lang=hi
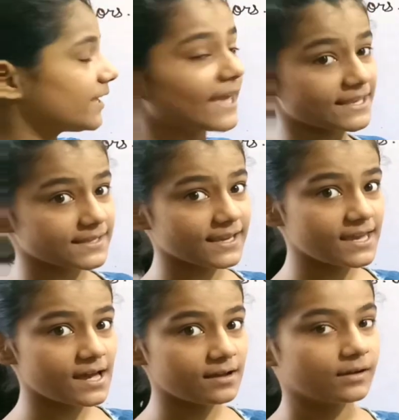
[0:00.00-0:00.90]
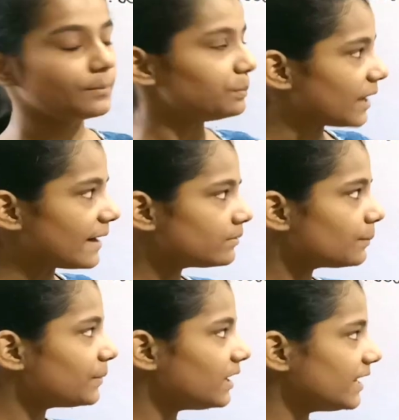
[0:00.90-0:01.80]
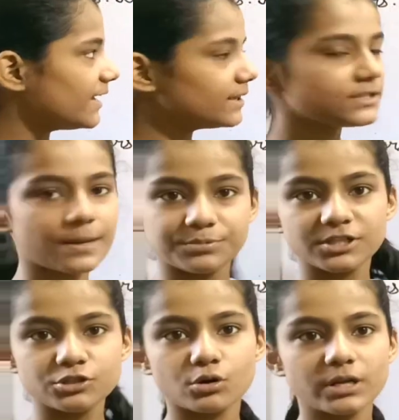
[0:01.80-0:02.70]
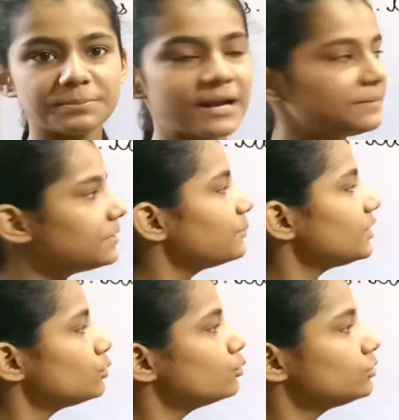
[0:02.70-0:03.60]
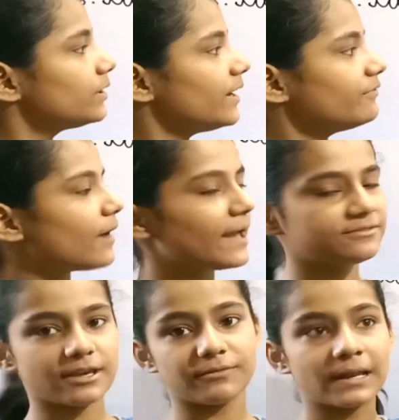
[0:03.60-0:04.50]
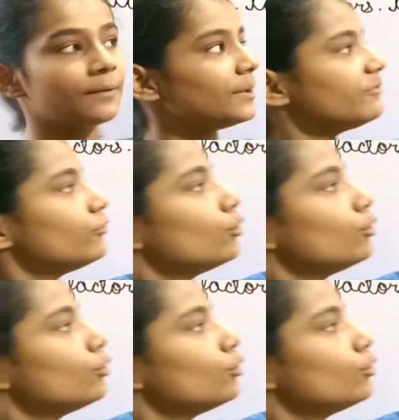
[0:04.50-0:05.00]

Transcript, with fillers: कैसे किया प्राइम नंबर लिए सबसे छोटे प्राइम नंबर टू थ्री फाइव सेवन हमें